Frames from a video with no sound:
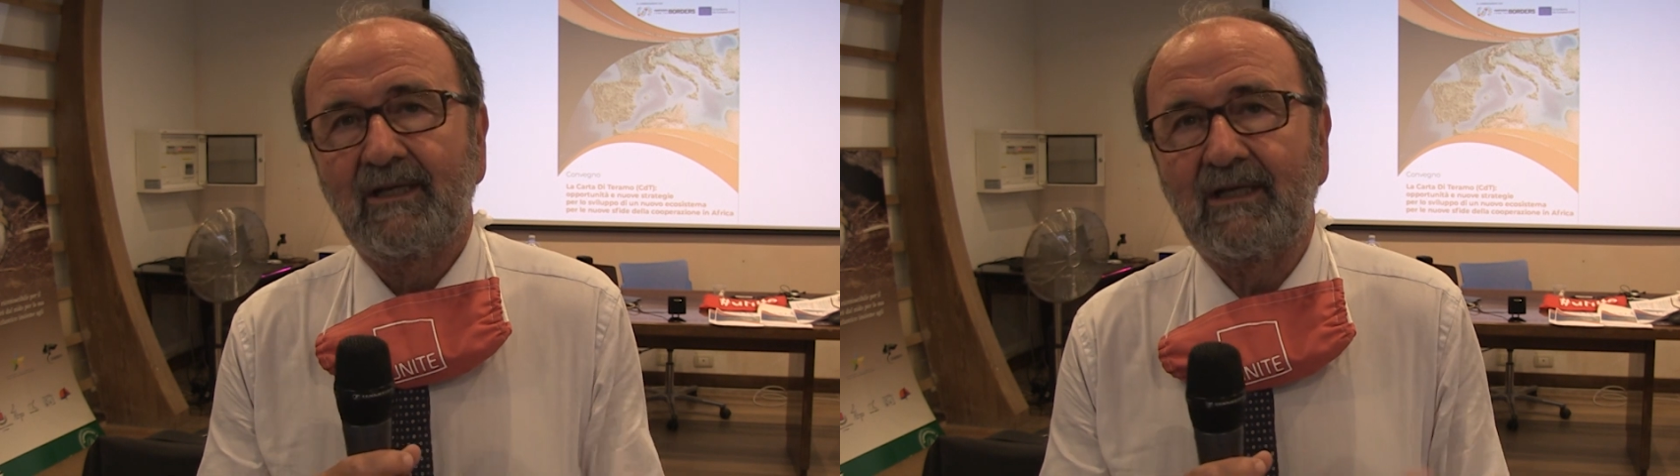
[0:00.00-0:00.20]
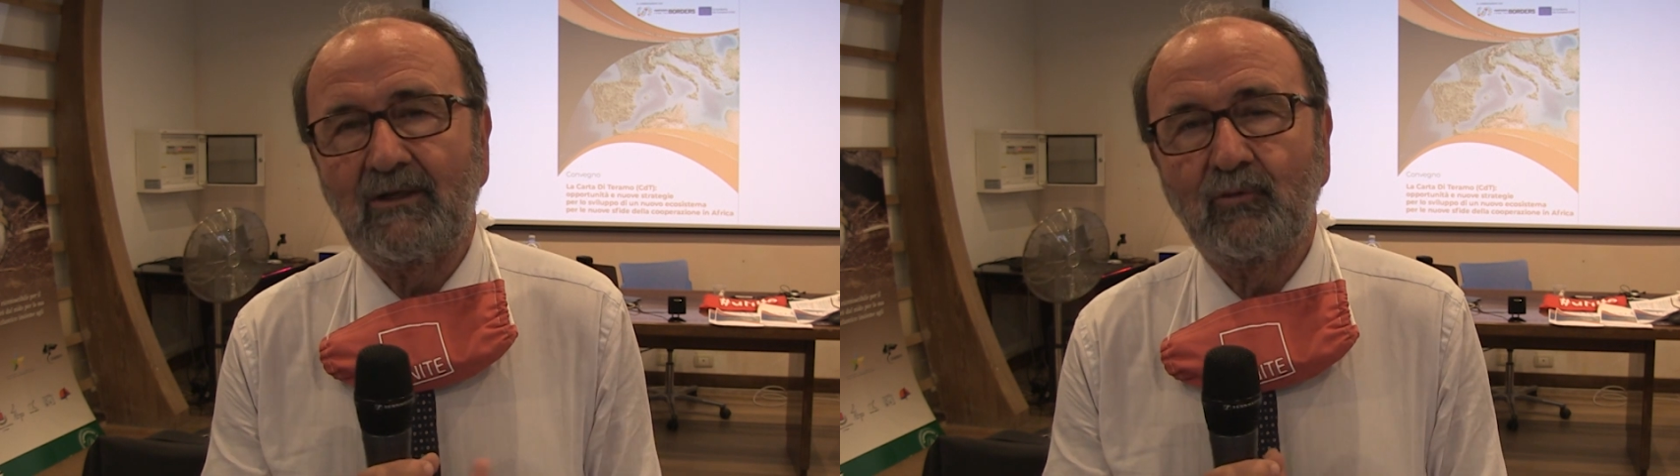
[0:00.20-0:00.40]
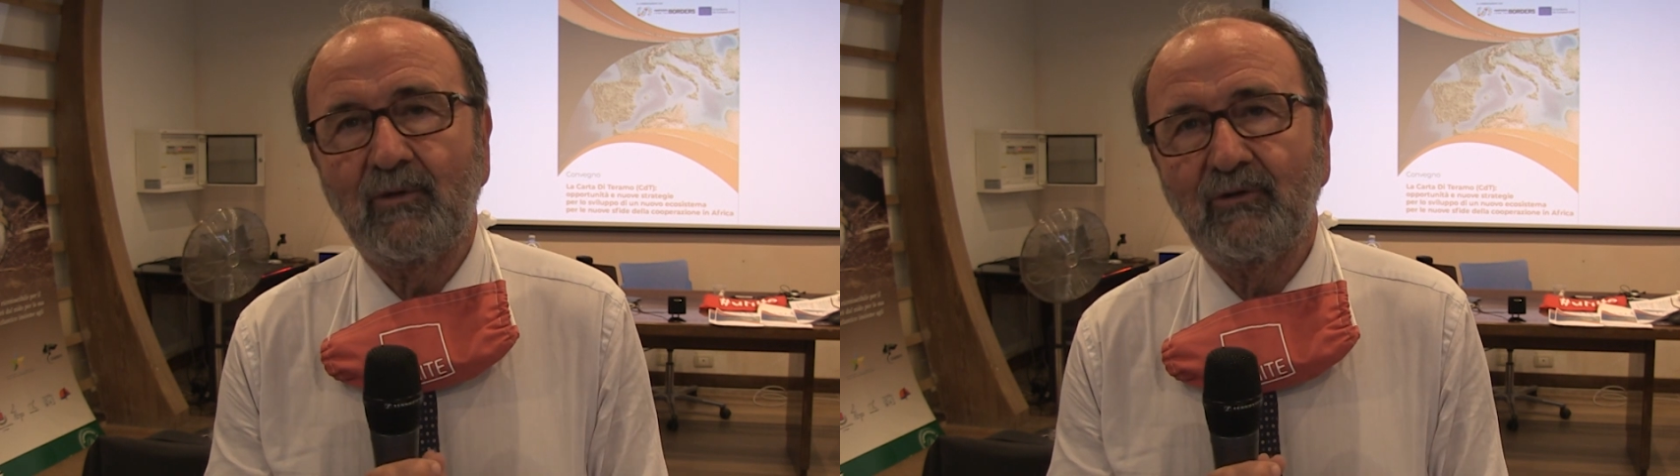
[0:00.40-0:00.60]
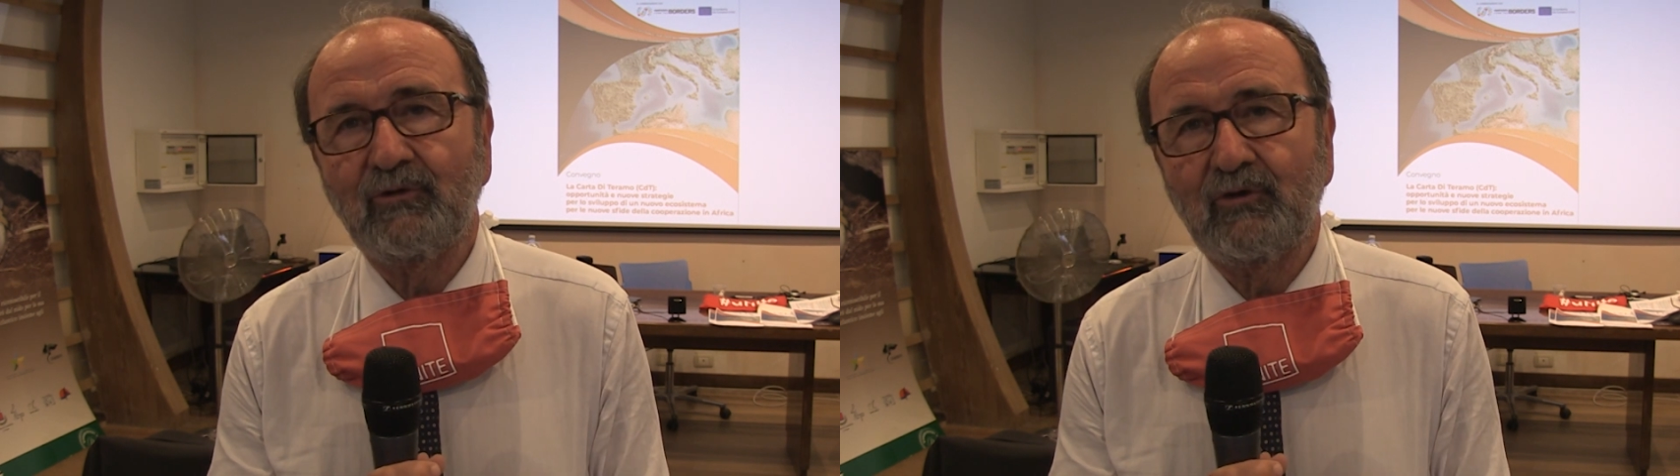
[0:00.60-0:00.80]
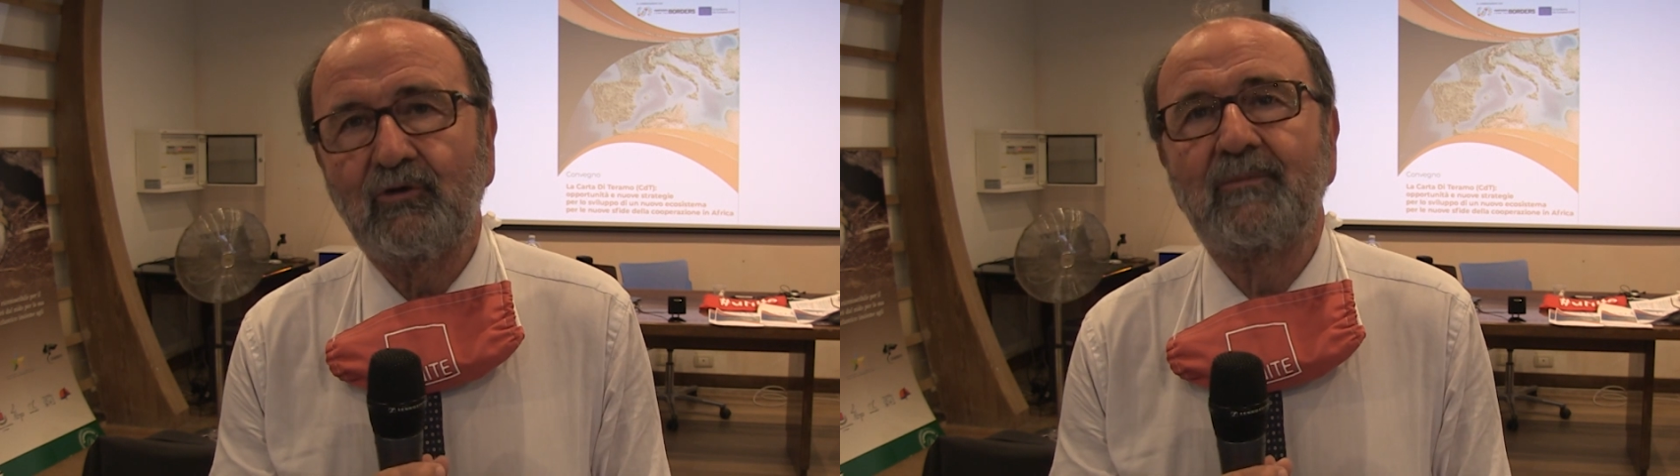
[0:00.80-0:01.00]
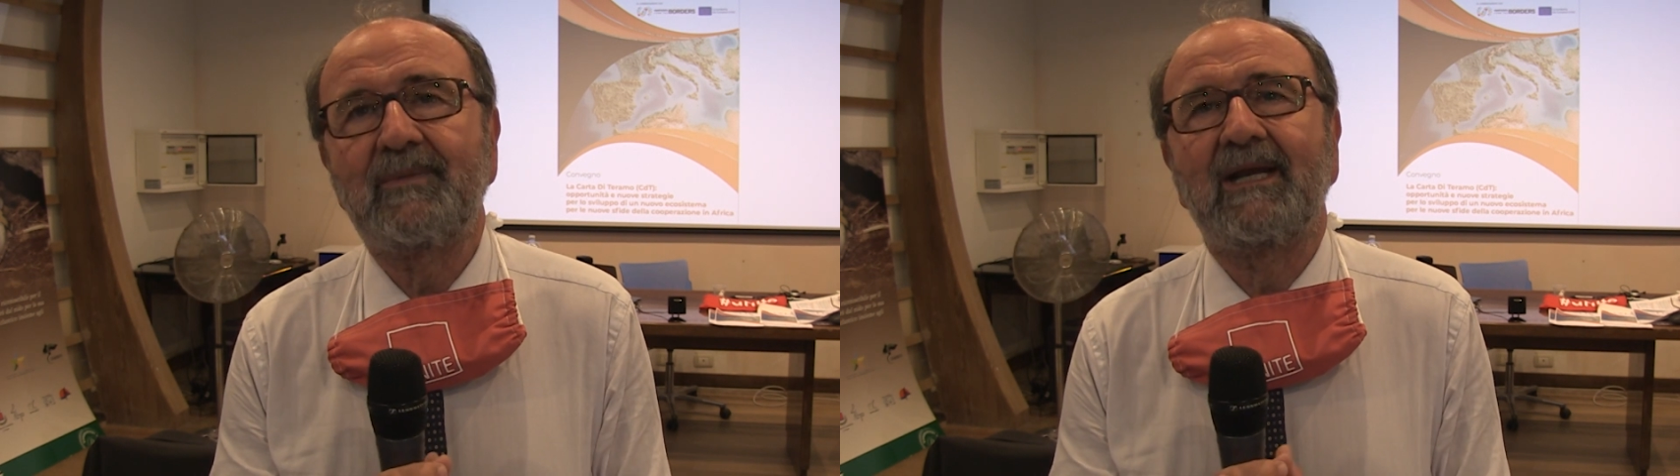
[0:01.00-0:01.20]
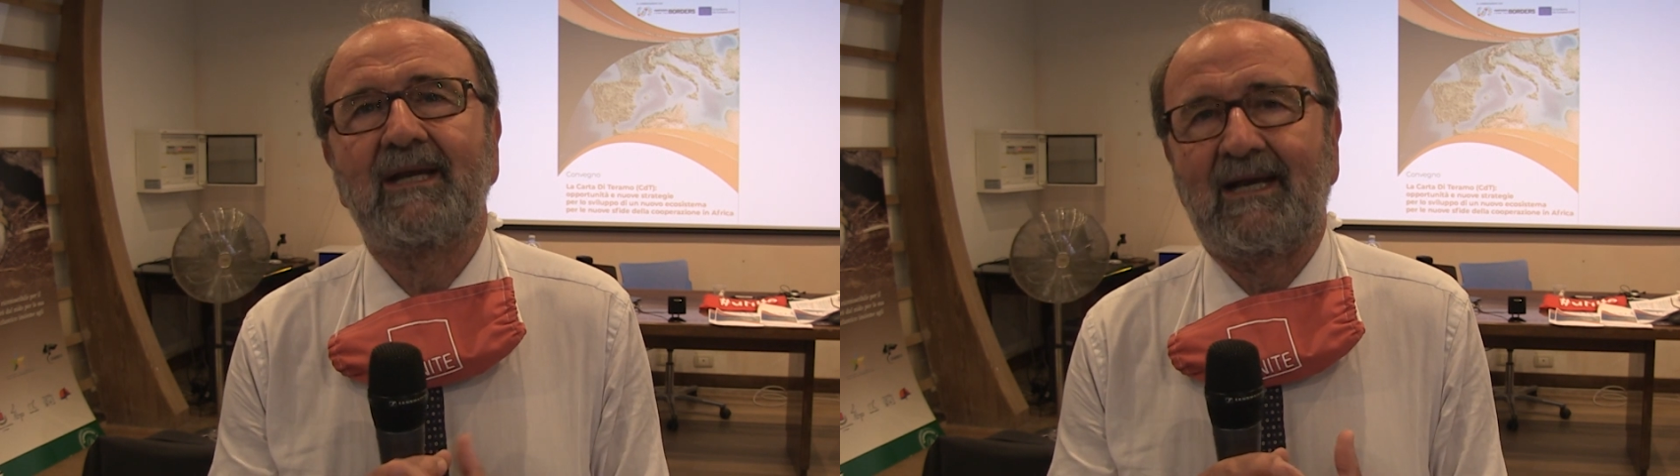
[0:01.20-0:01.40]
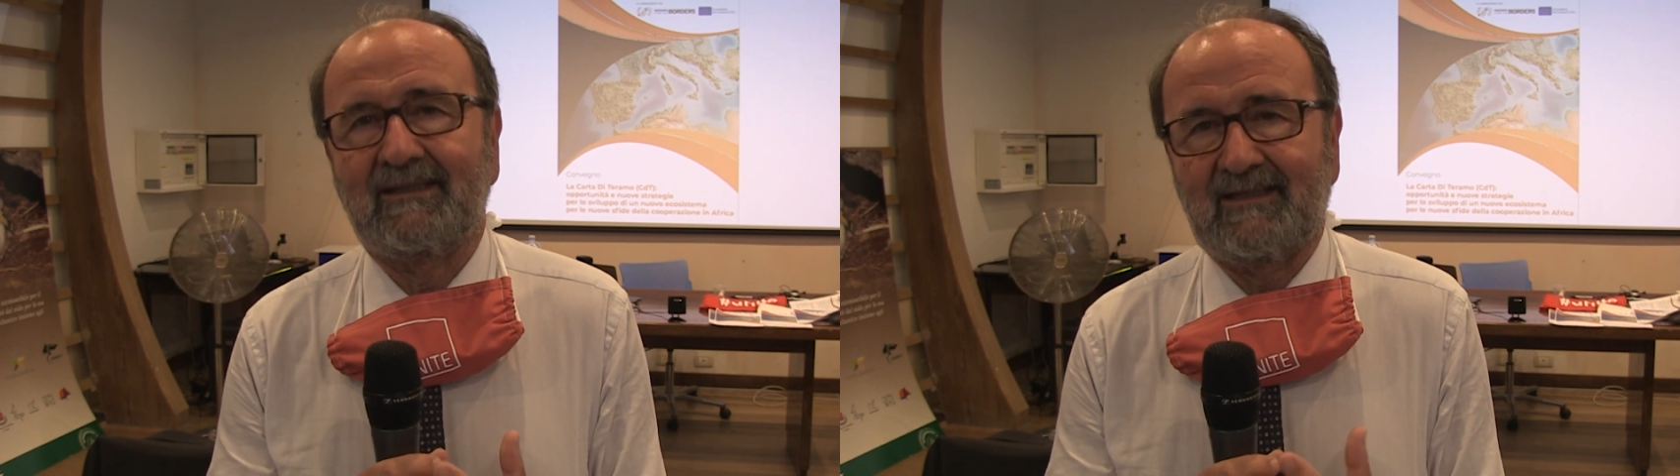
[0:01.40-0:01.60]
il 2
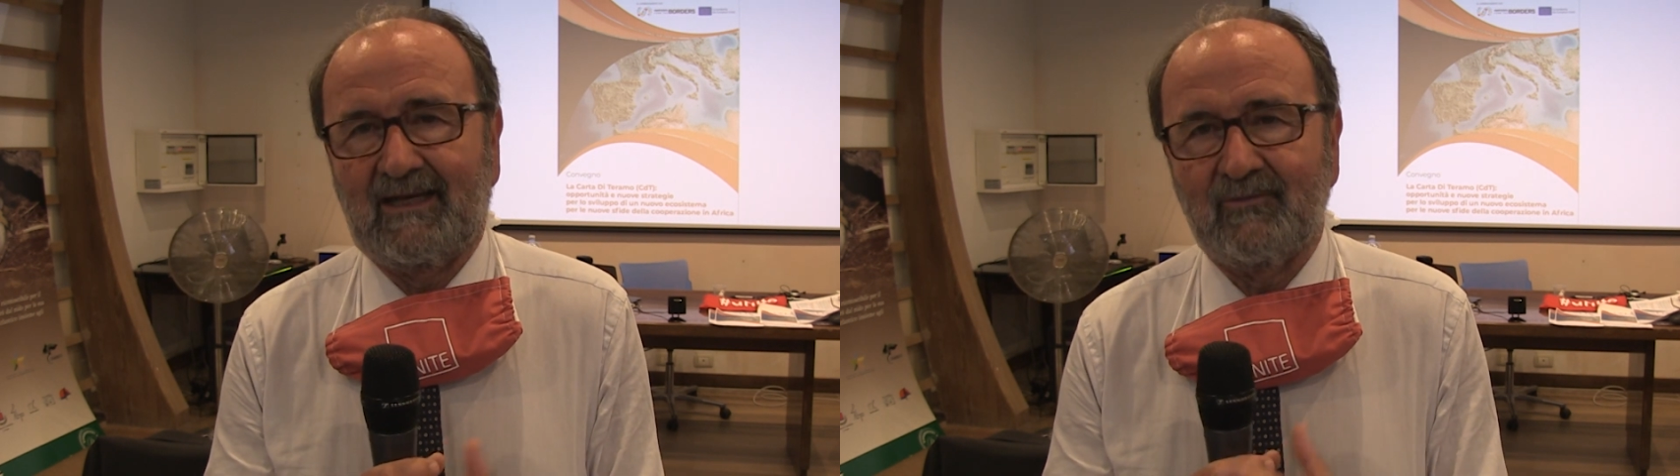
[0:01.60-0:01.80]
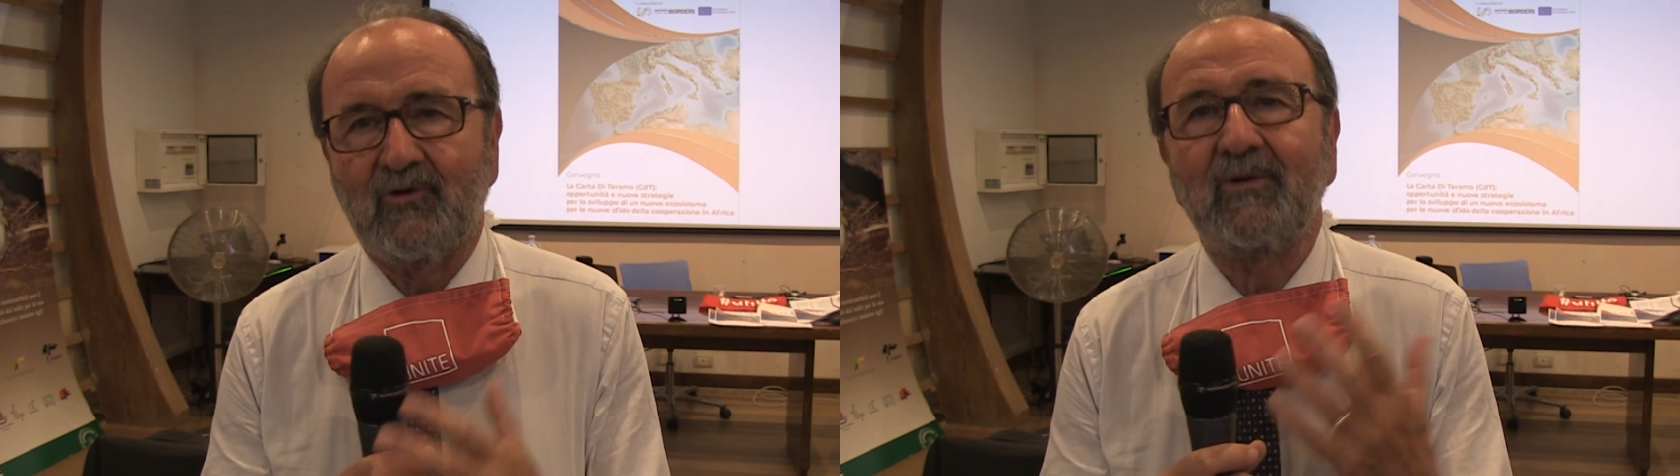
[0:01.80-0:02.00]
ottobre a Teramo.